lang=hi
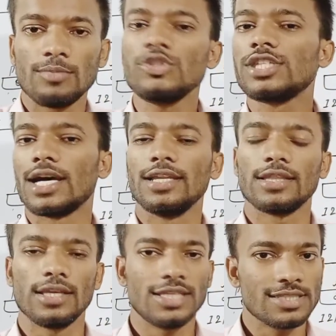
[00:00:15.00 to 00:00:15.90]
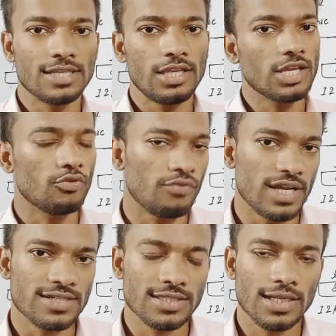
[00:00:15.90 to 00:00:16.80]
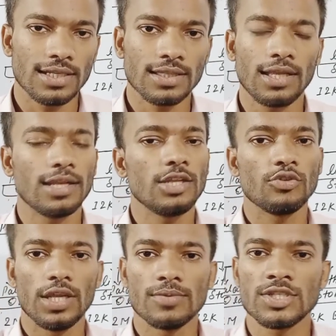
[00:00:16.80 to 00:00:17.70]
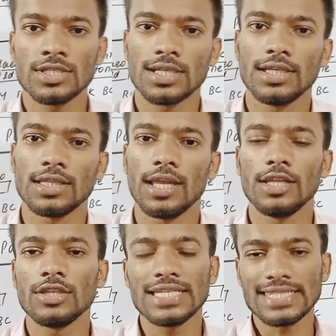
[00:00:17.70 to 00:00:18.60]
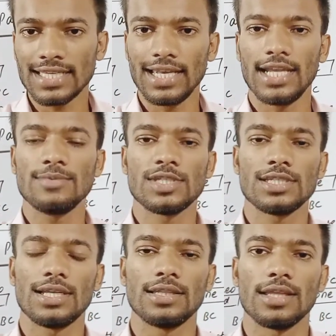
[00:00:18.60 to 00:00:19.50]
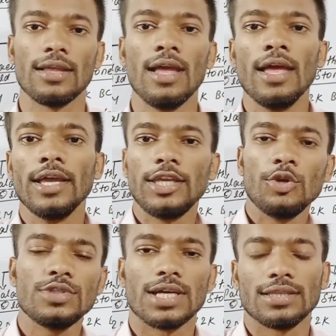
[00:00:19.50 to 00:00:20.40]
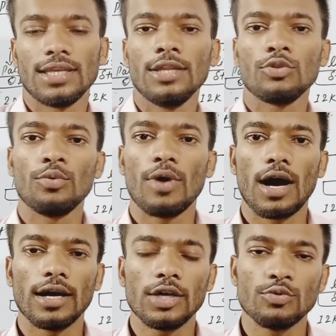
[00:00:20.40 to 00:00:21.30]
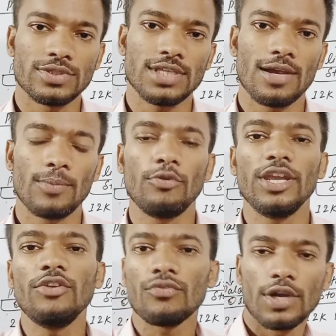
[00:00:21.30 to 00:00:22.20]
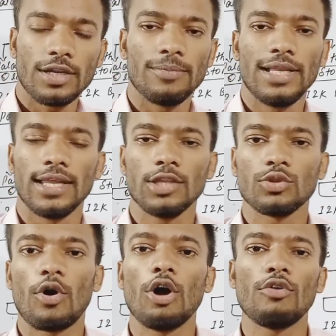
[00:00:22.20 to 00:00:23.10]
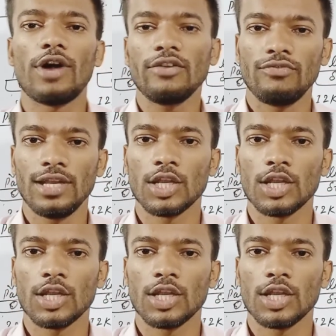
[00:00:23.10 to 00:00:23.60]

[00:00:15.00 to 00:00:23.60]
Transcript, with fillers: हम लोग जान लेते हैं किससे या तो फ्रेंड से जान लेते हैं नहीं तो नेबर से जान लेते हैं नहीं तो किसी रिलेटिव से जान लेते हैं क्यों जानते हैं तो अगर उससे हम लोग इन फ्रंट मिले तो अक्वार्ड फील